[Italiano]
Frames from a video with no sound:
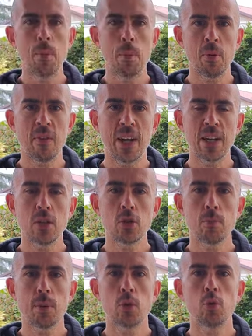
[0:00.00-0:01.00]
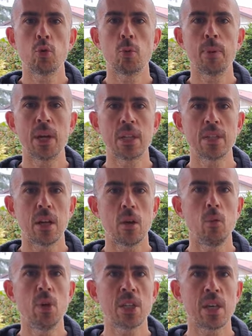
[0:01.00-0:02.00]
mai provate, soprattutto per essere
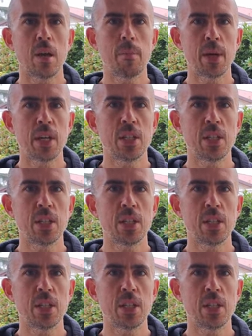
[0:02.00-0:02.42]
una scarpa